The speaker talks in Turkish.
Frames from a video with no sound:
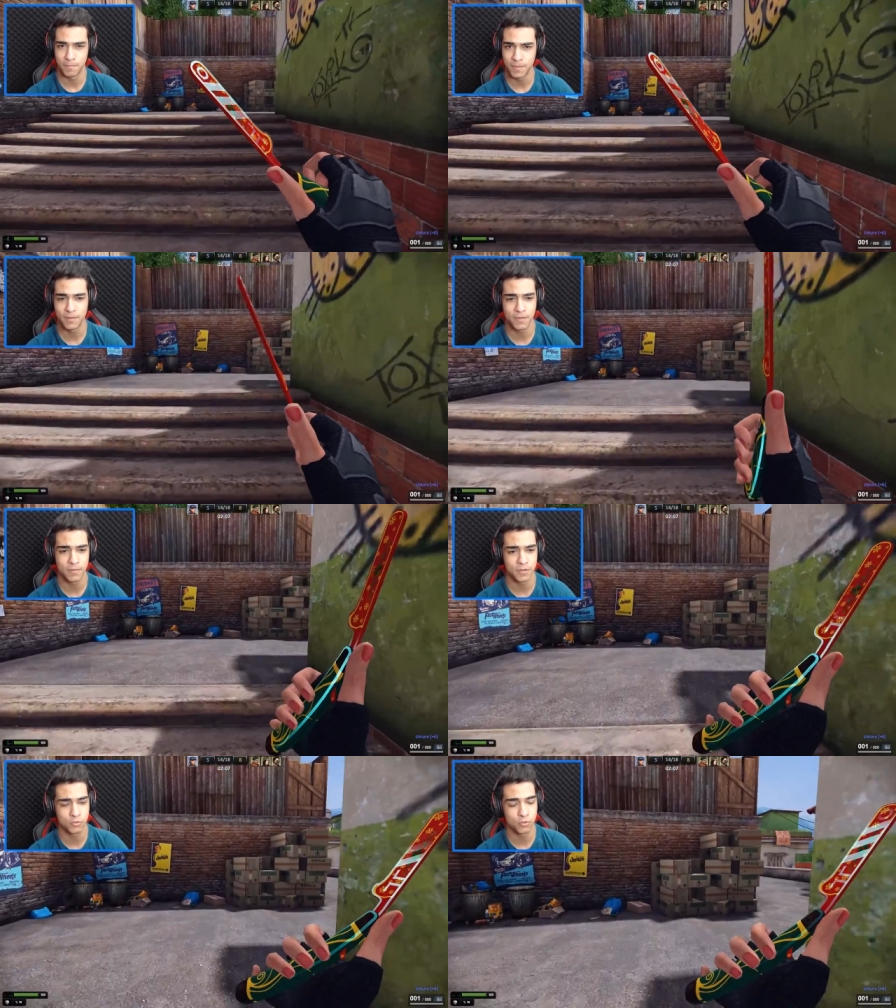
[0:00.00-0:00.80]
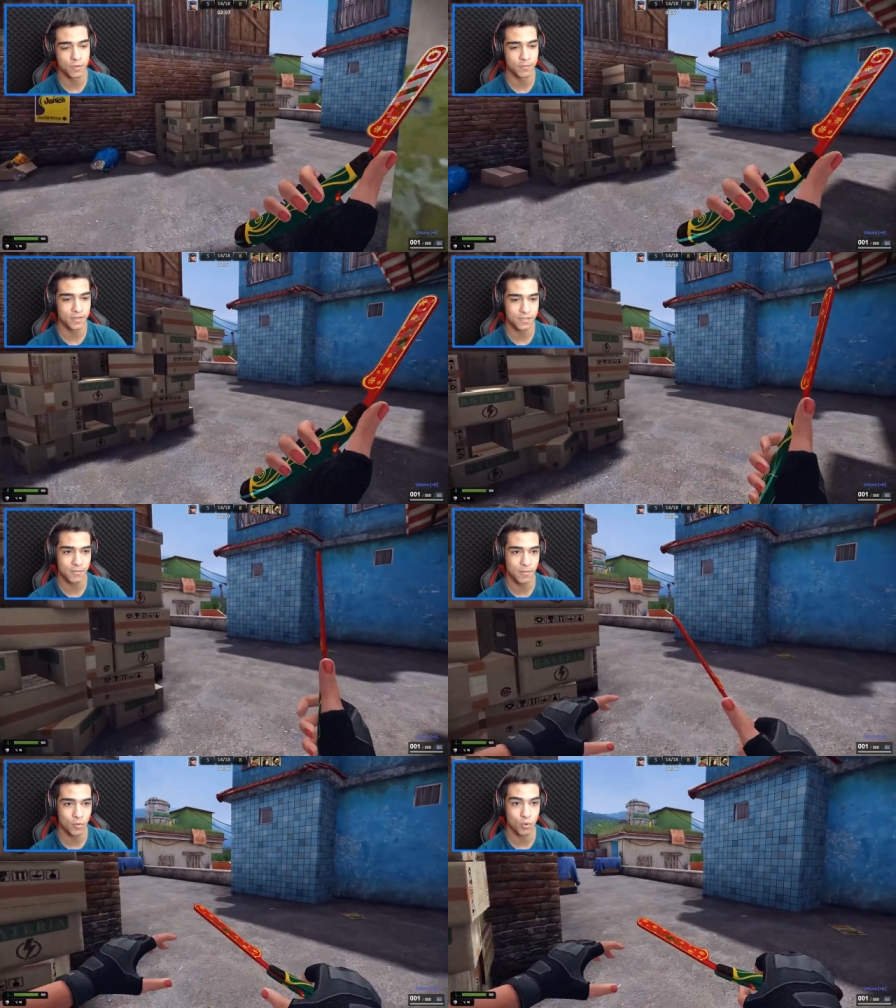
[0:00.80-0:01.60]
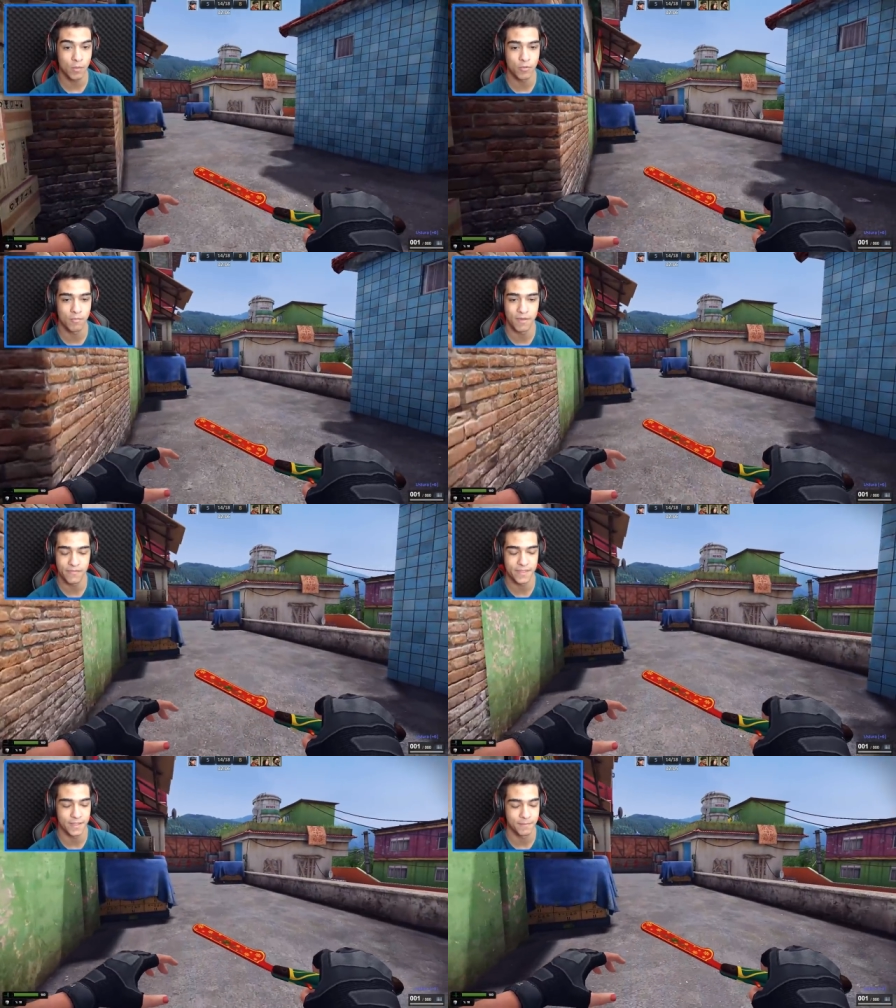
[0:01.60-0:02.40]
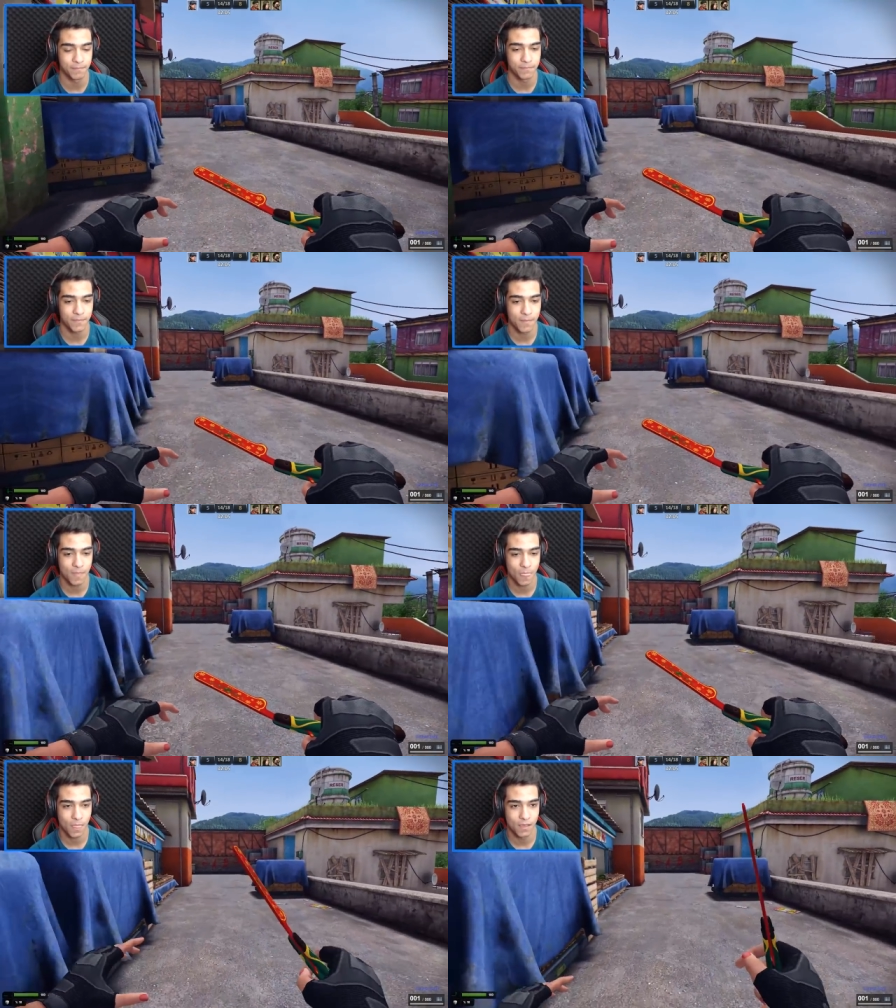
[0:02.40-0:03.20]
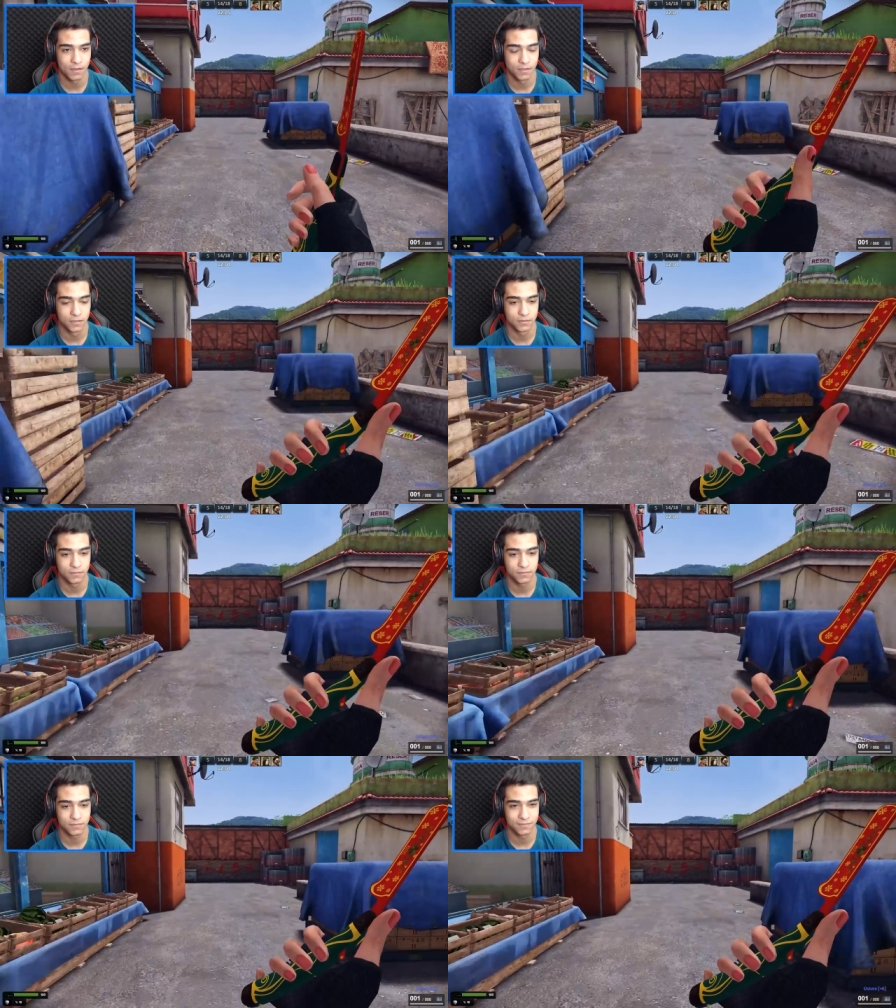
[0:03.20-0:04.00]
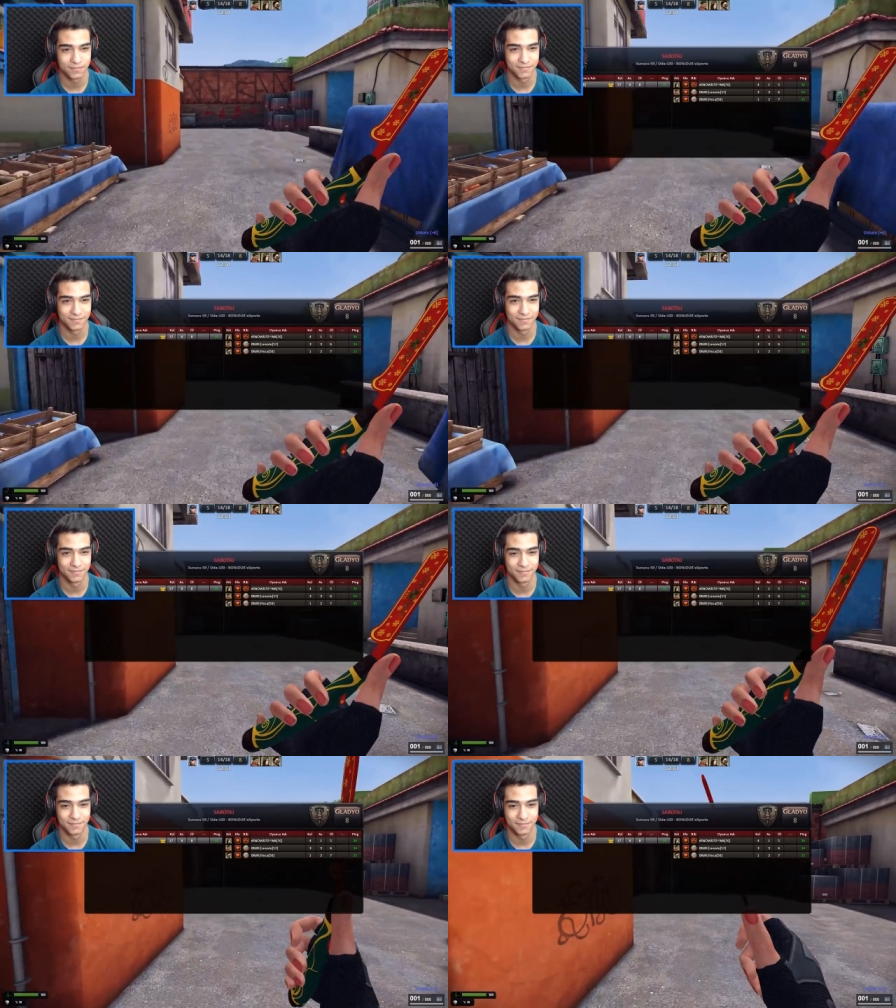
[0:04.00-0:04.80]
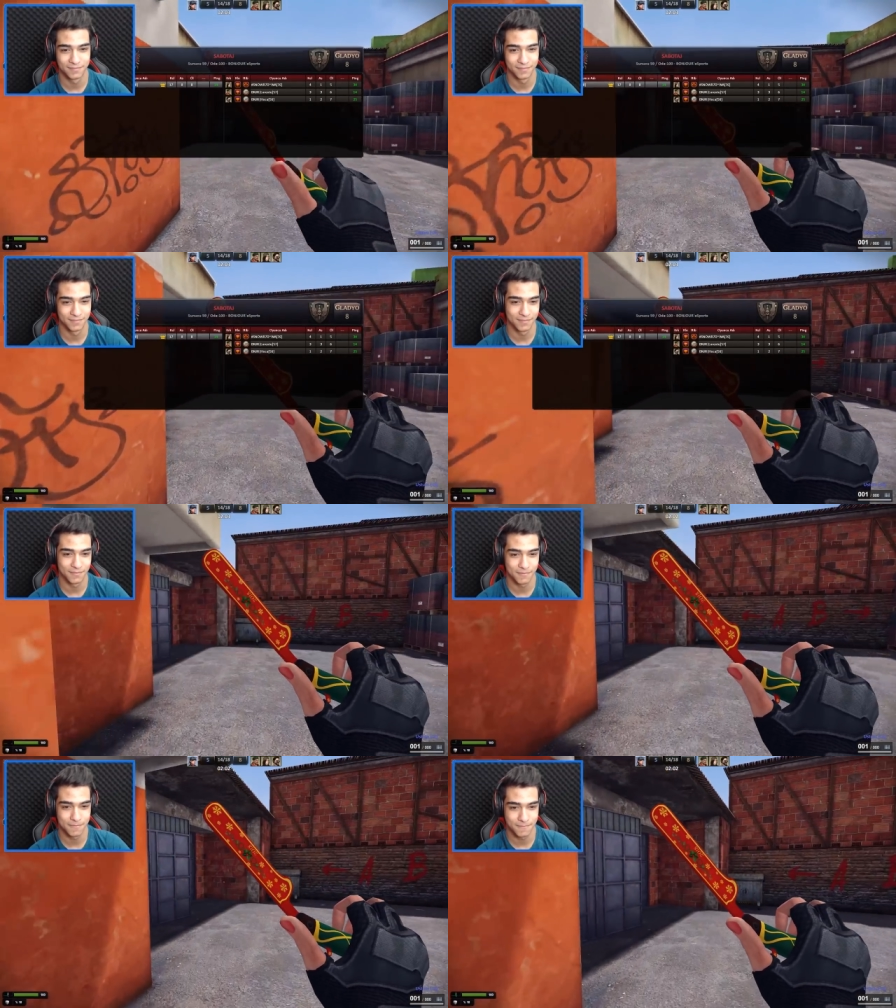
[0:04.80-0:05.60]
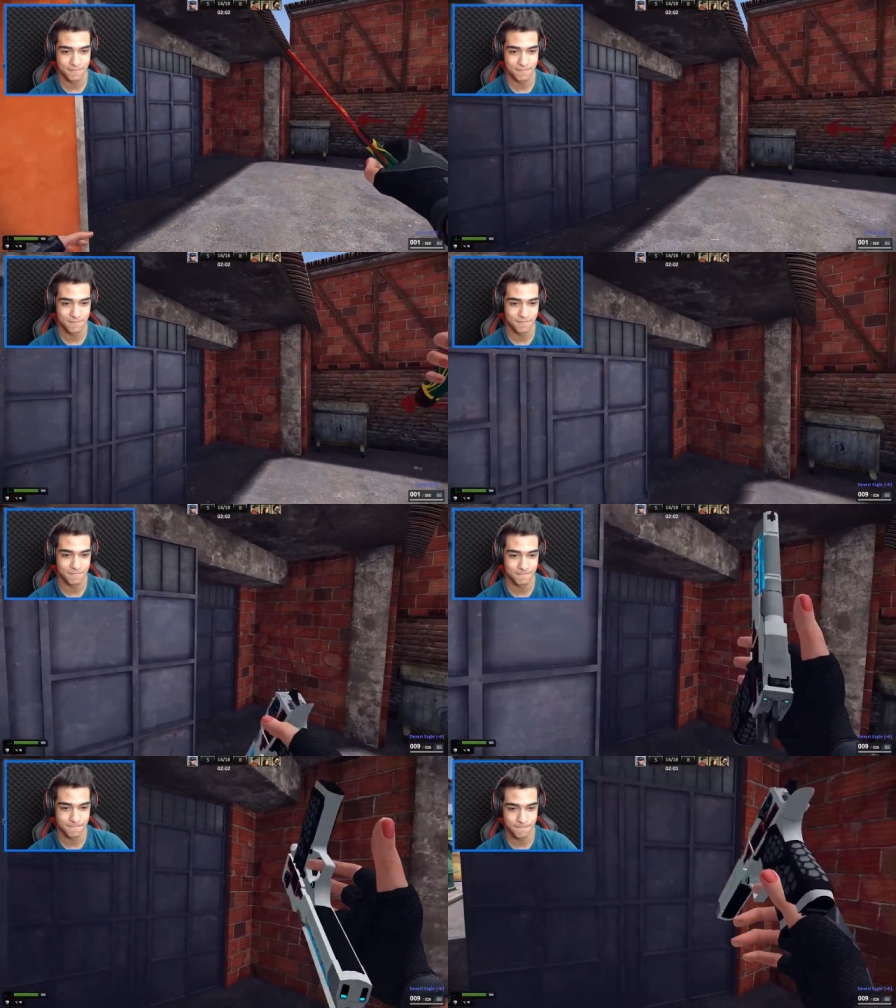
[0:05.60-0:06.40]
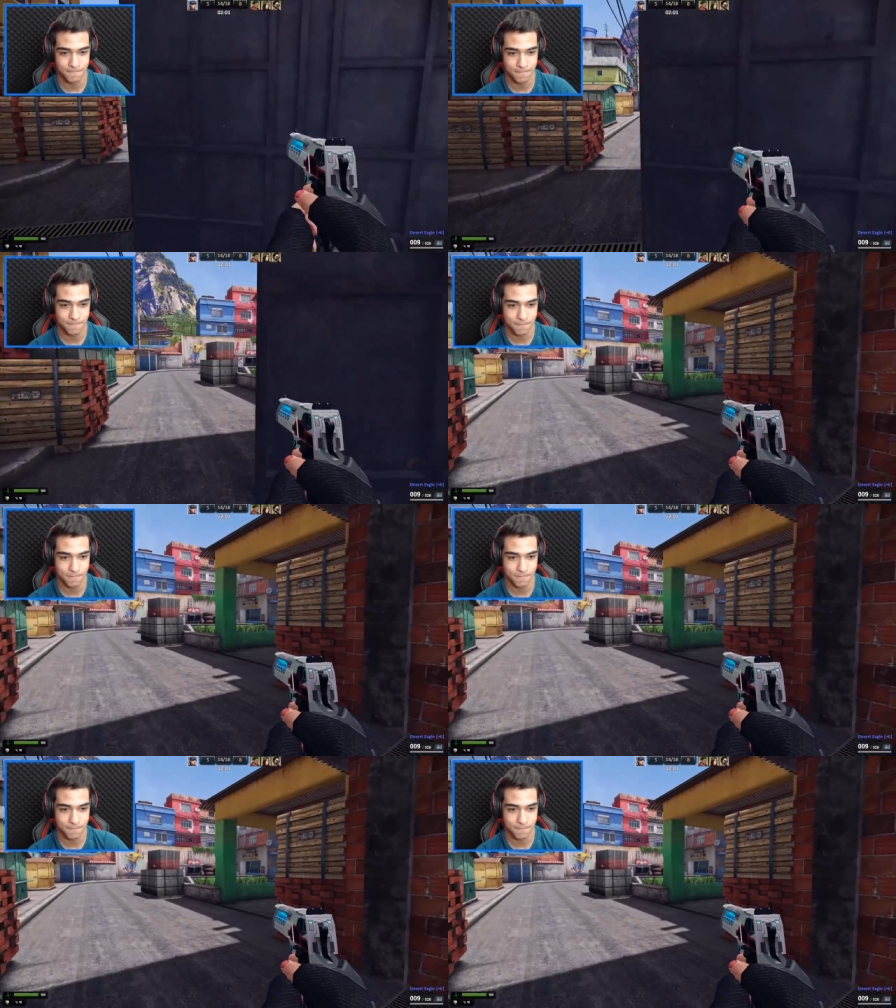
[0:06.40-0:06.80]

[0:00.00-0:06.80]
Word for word: Benim de biraz vurmam lazım ama vuramıyorum ben de. Ben daha ne vuracağım adam AWP gibi şey kullanıyor. Harbiden ya.